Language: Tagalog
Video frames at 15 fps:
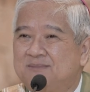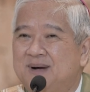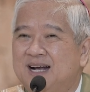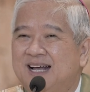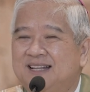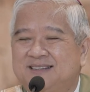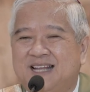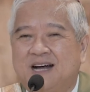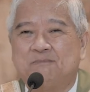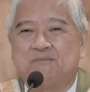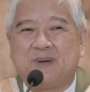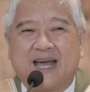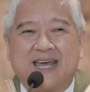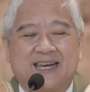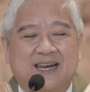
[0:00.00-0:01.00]
na magandang
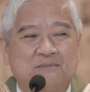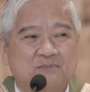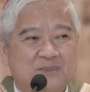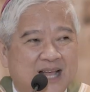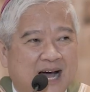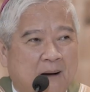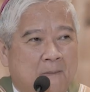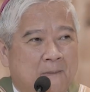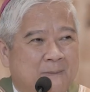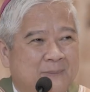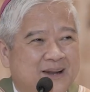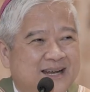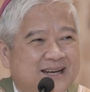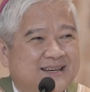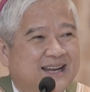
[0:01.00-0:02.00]
pakiramdam
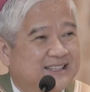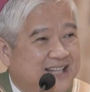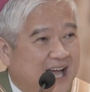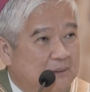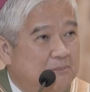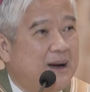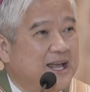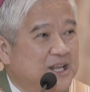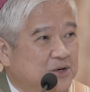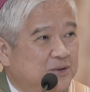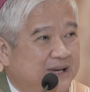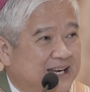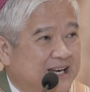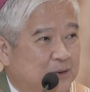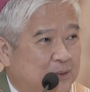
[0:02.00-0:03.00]
na tama
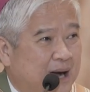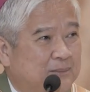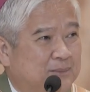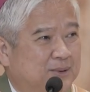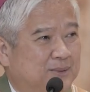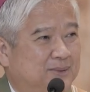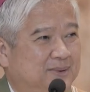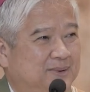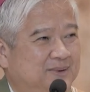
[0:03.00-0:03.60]
yung ginawa mo.